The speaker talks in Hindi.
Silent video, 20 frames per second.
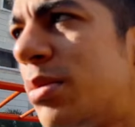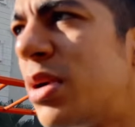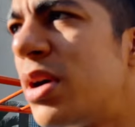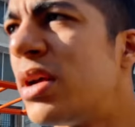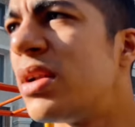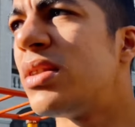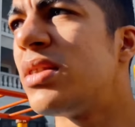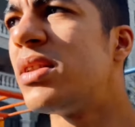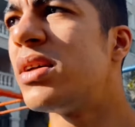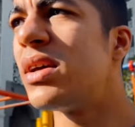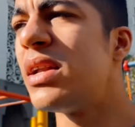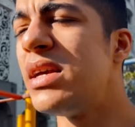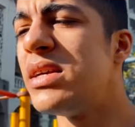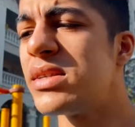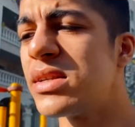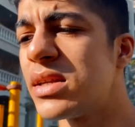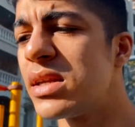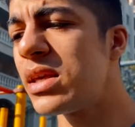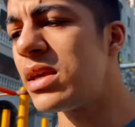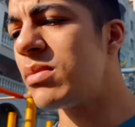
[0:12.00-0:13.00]
पर द
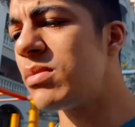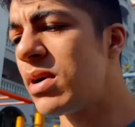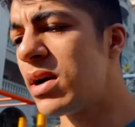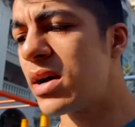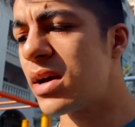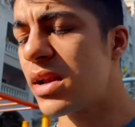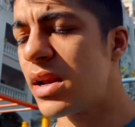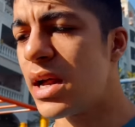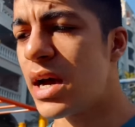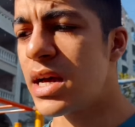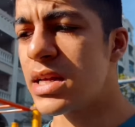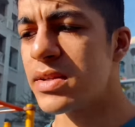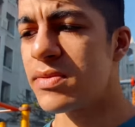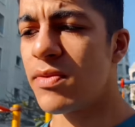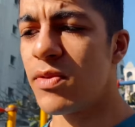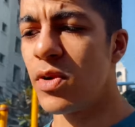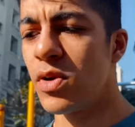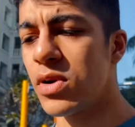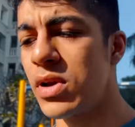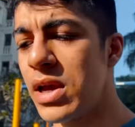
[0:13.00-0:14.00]
रीज़न कि मैं लास्ट
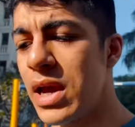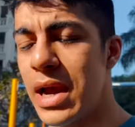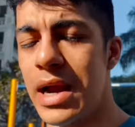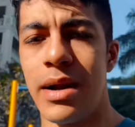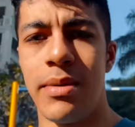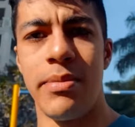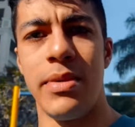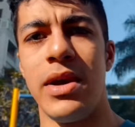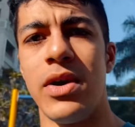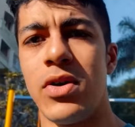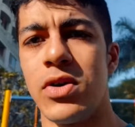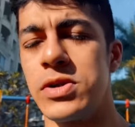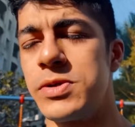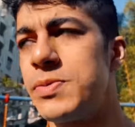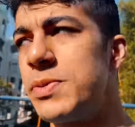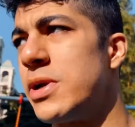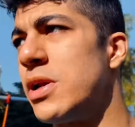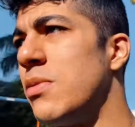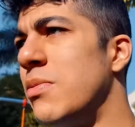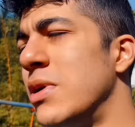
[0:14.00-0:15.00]
ब्लॉक के एंड में
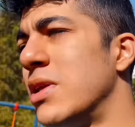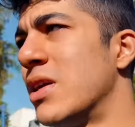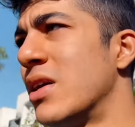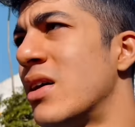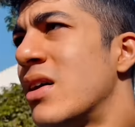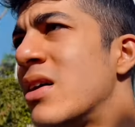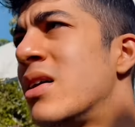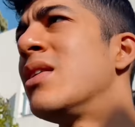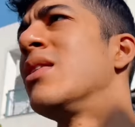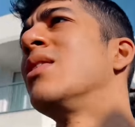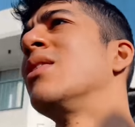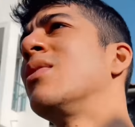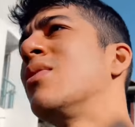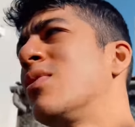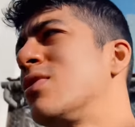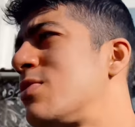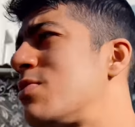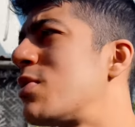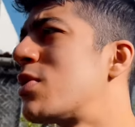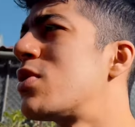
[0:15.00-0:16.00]
हॉस्पिटल में था
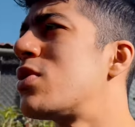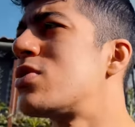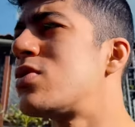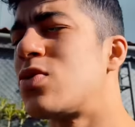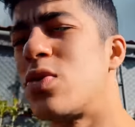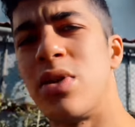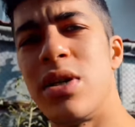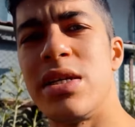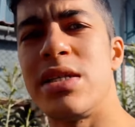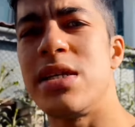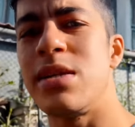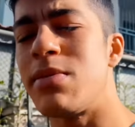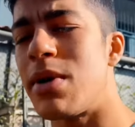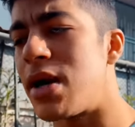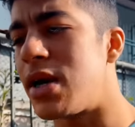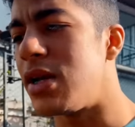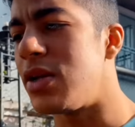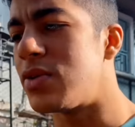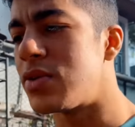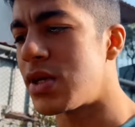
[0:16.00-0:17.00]
उस बिकॉज थोड़ी सी
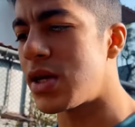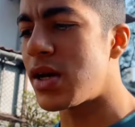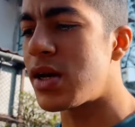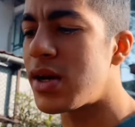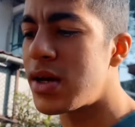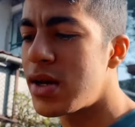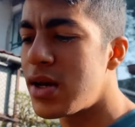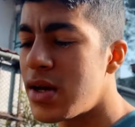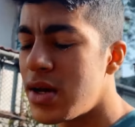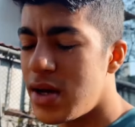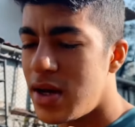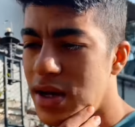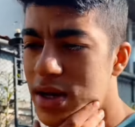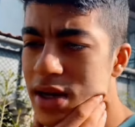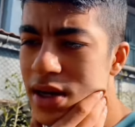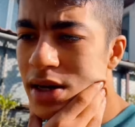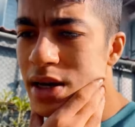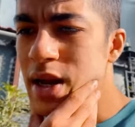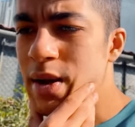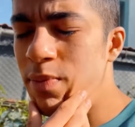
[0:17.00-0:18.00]
बैड न्यूज़ है
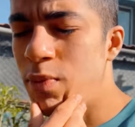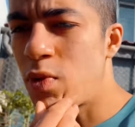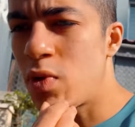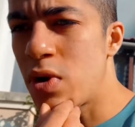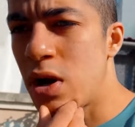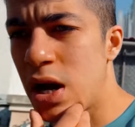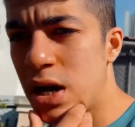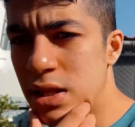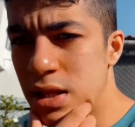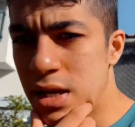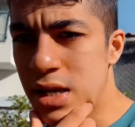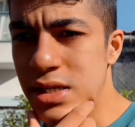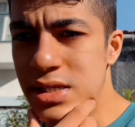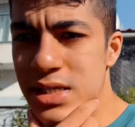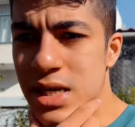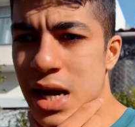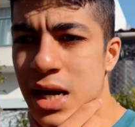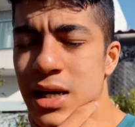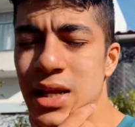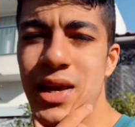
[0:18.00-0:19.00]
अगर आपको याद है
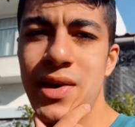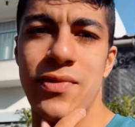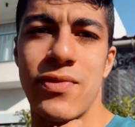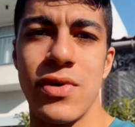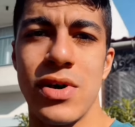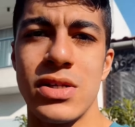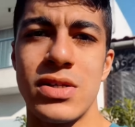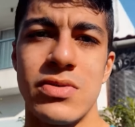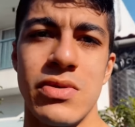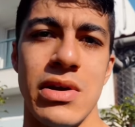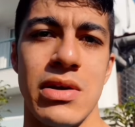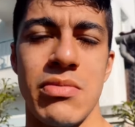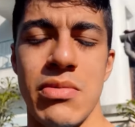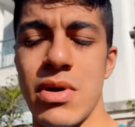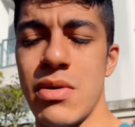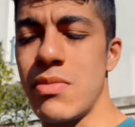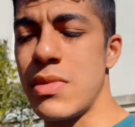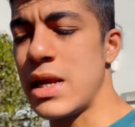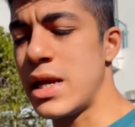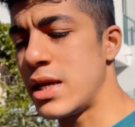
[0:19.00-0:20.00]
जैन के फर्स्ट वीक
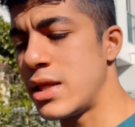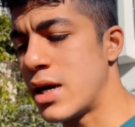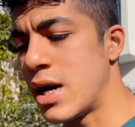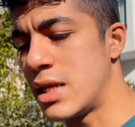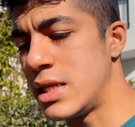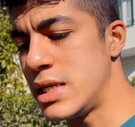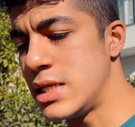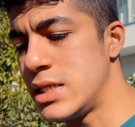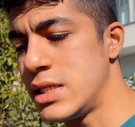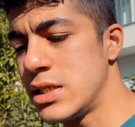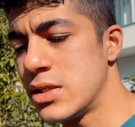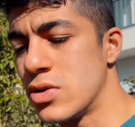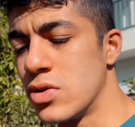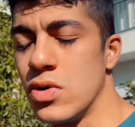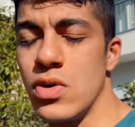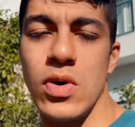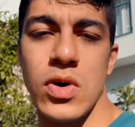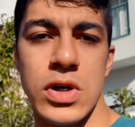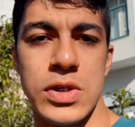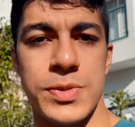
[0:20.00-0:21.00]
में मेरे दादी जी
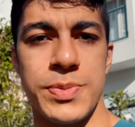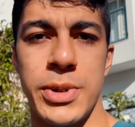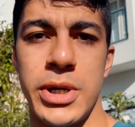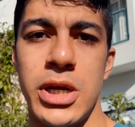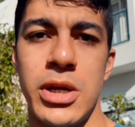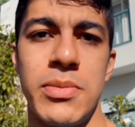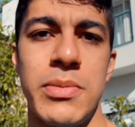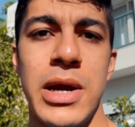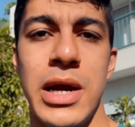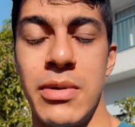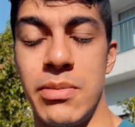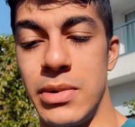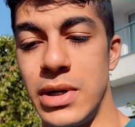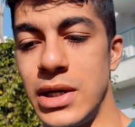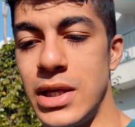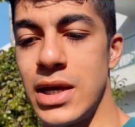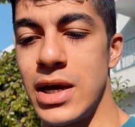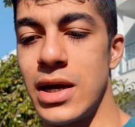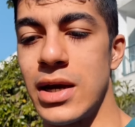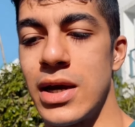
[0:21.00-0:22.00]
को हॉस्पिटल में एडमिट
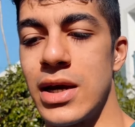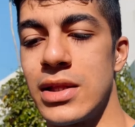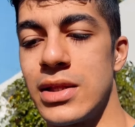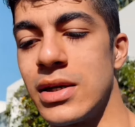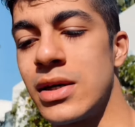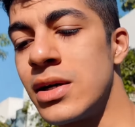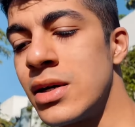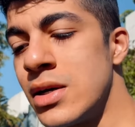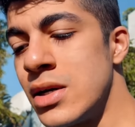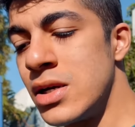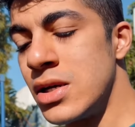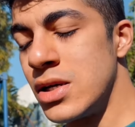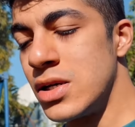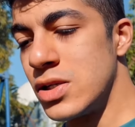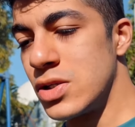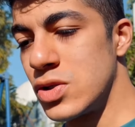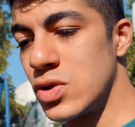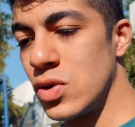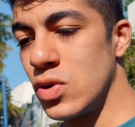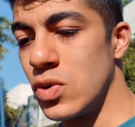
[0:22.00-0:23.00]
किया गया था
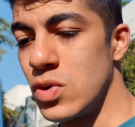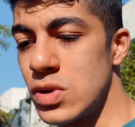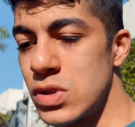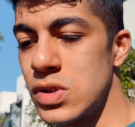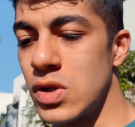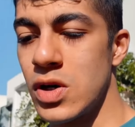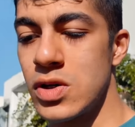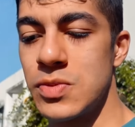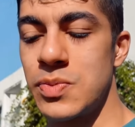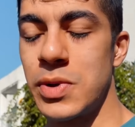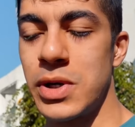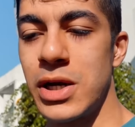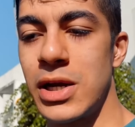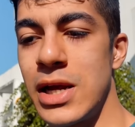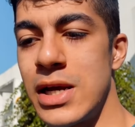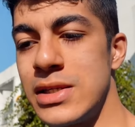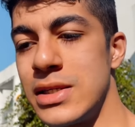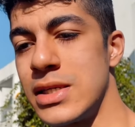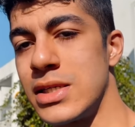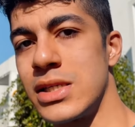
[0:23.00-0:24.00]
सो so, उस
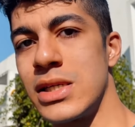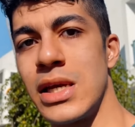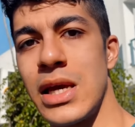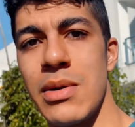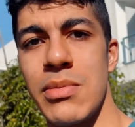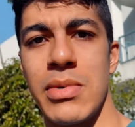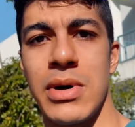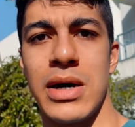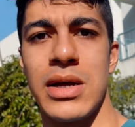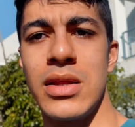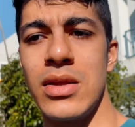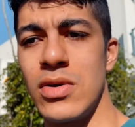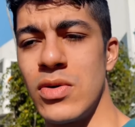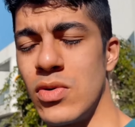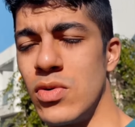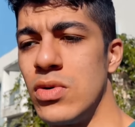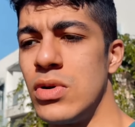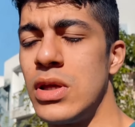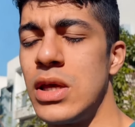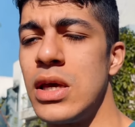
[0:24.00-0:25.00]
हॉस्पिटलाइजेशन के बाद
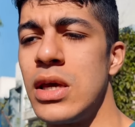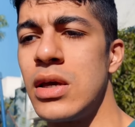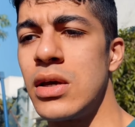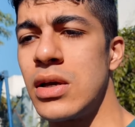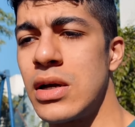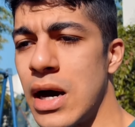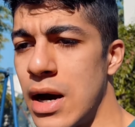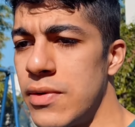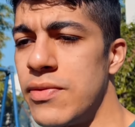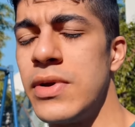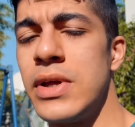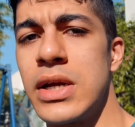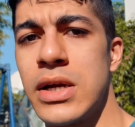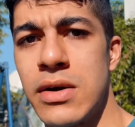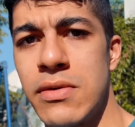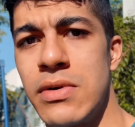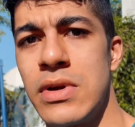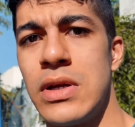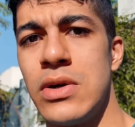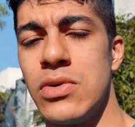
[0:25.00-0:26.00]
उनकी काफ़ी
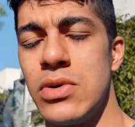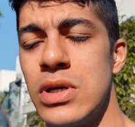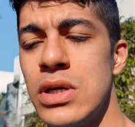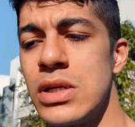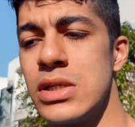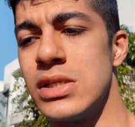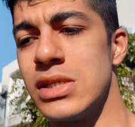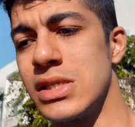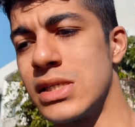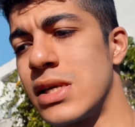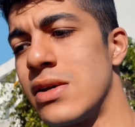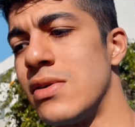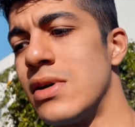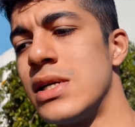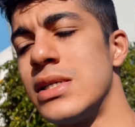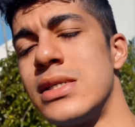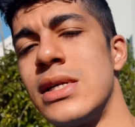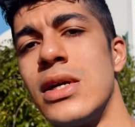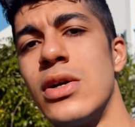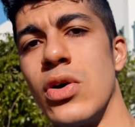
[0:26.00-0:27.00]
रिकवरी हुई जिसकी
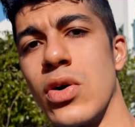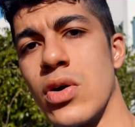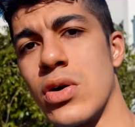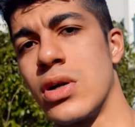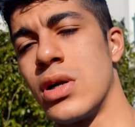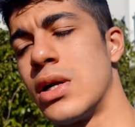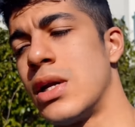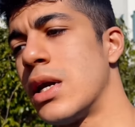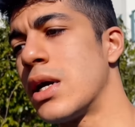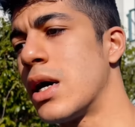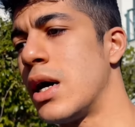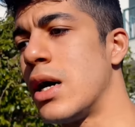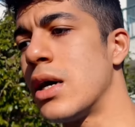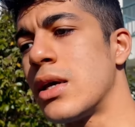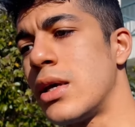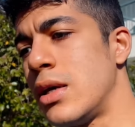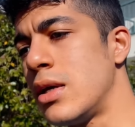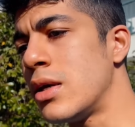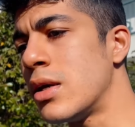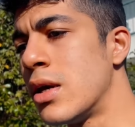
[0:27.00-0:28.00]
वजह से डॉक्टर ने कहा
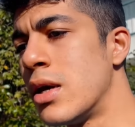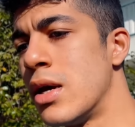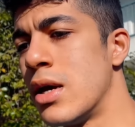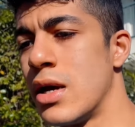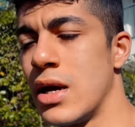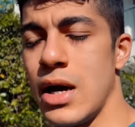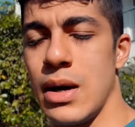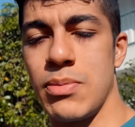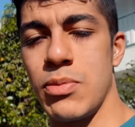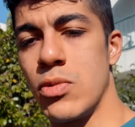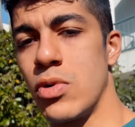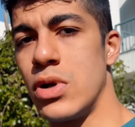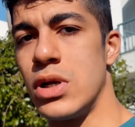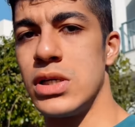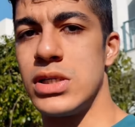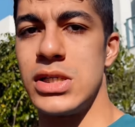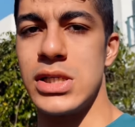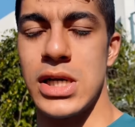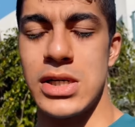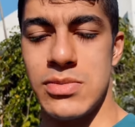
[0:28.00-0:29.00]
कि आपको
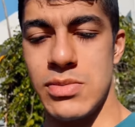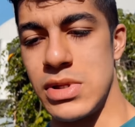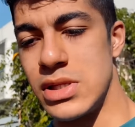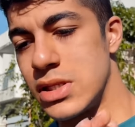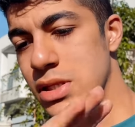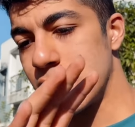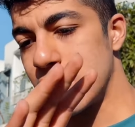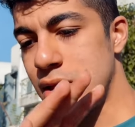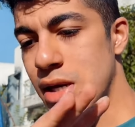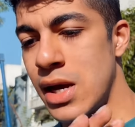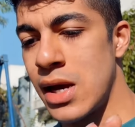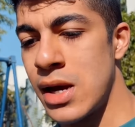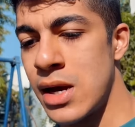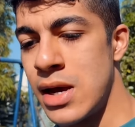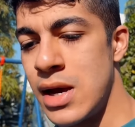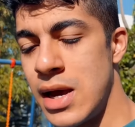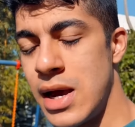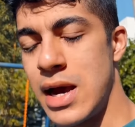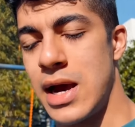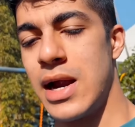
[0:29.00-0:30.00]
डिस्चार्ज मिल सकता है
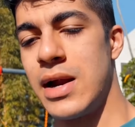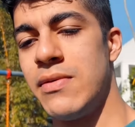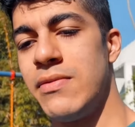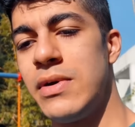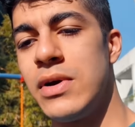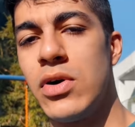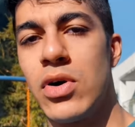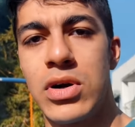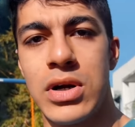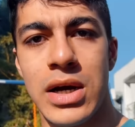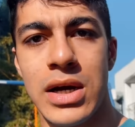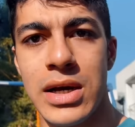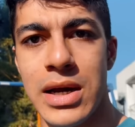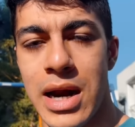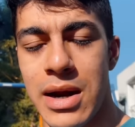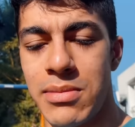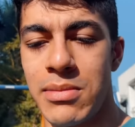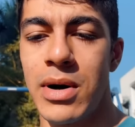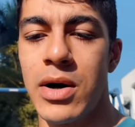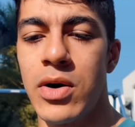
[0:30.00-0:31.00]
एंड वी गोट आर ग्रैंड मा